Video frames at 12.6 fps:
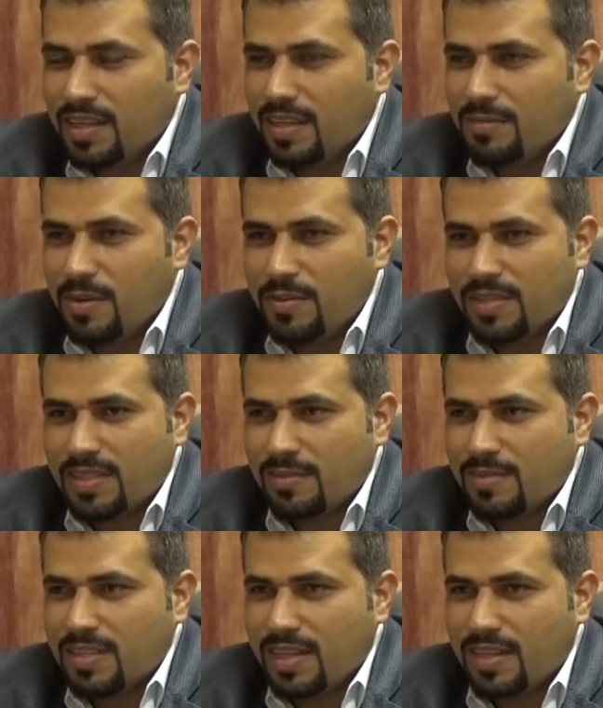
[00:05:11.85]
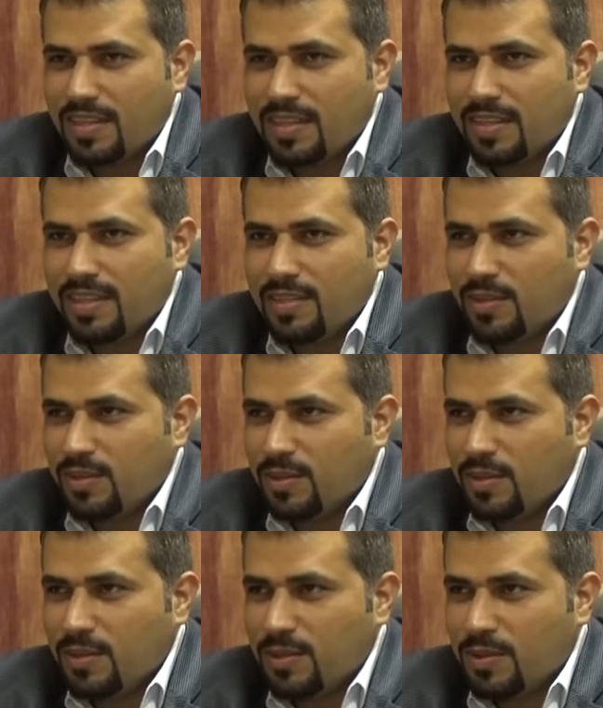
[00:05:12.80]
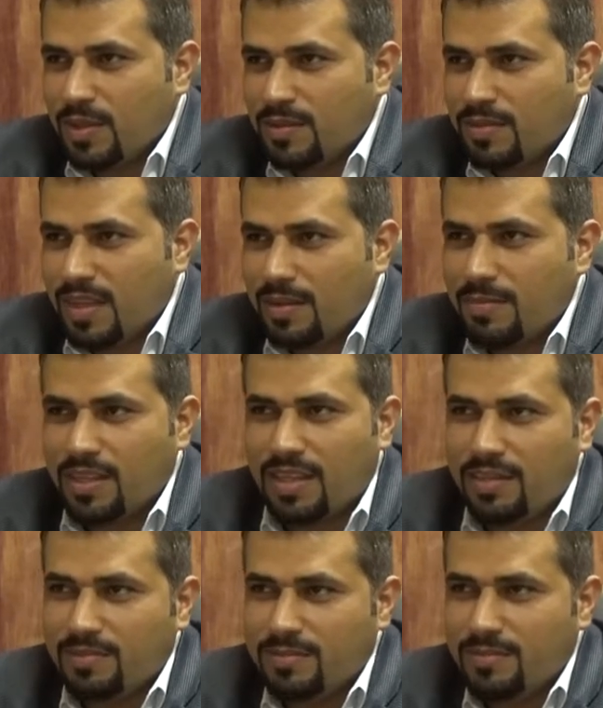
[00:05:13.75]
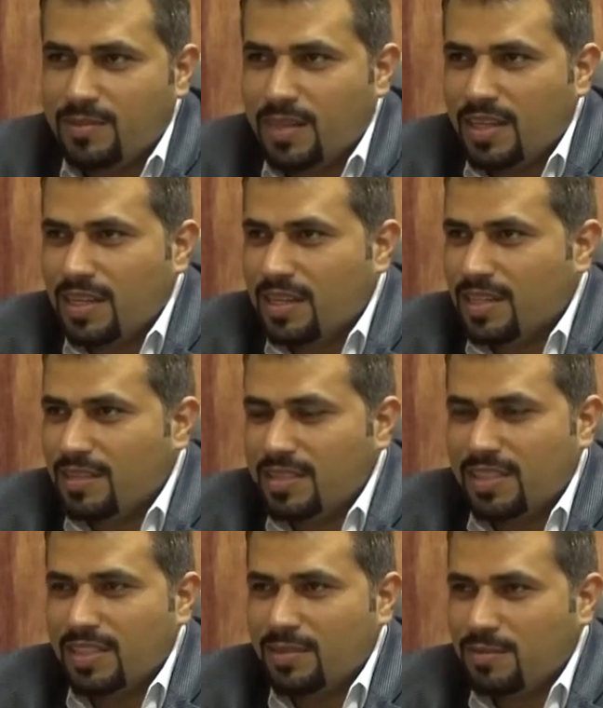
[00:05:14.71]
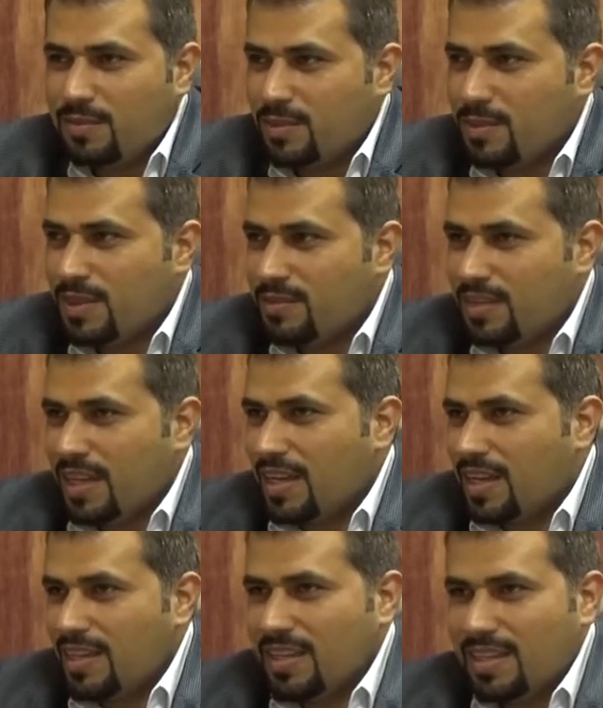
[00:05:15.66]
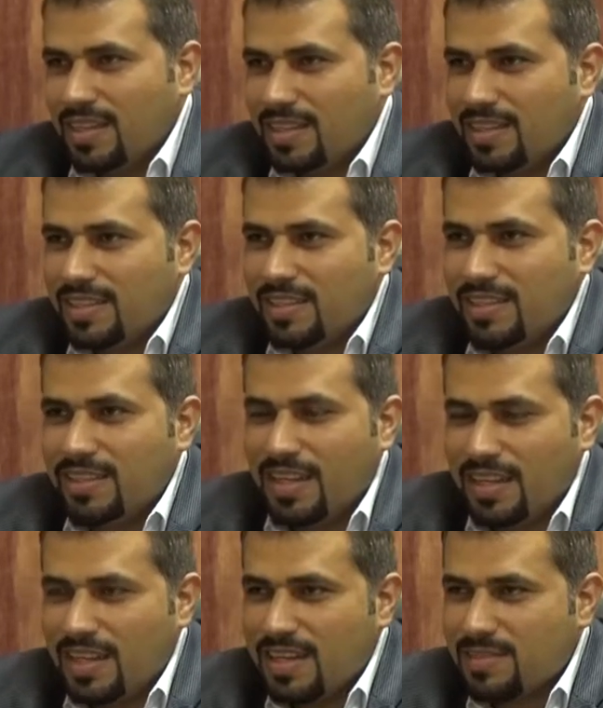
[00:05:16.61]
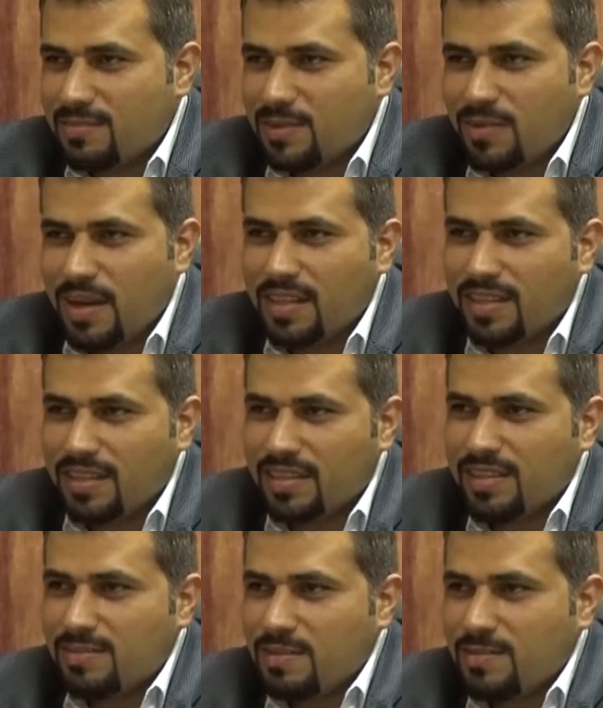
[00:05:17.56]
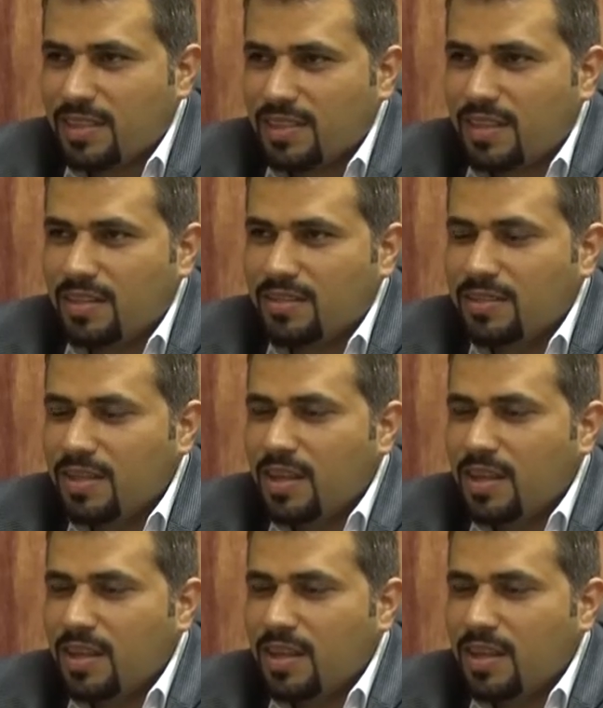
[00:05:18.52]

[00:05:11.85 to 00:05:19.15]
يعني ما بصير مثلا دكتور يروح يفتح مطعم ولا شيف يروح يفتح آه، شيء يعني لازم كل واحد يختص بمجاله